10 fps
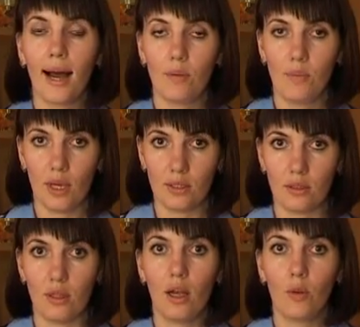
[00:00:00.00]

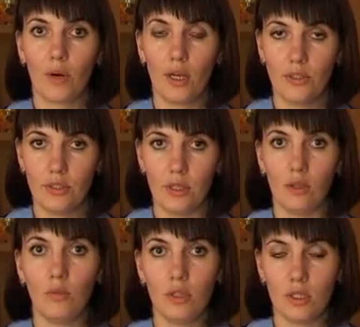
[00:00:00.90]
обязан
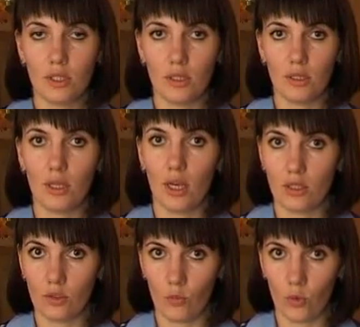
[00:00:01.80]
пройти медицинский
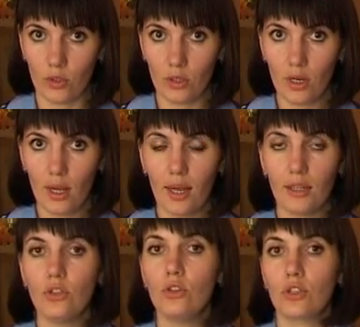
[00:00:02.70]
осмотр.
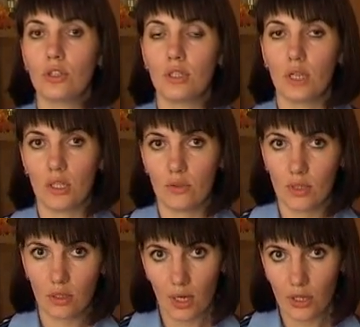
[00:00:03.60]
Денежные средства,
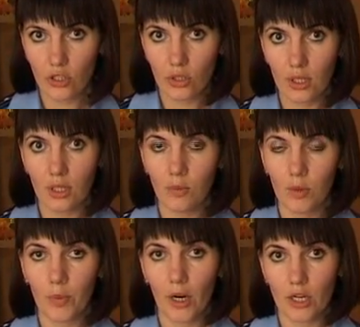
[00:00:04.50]
затраченные им
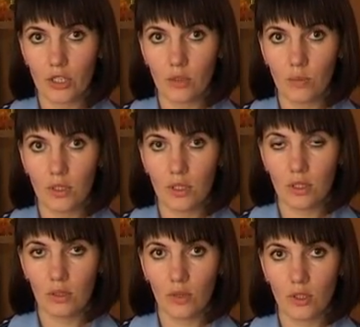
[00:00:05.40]
на прохождение
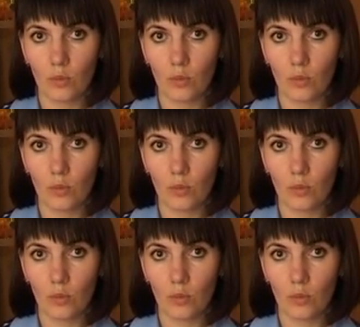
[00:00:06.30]
медицинского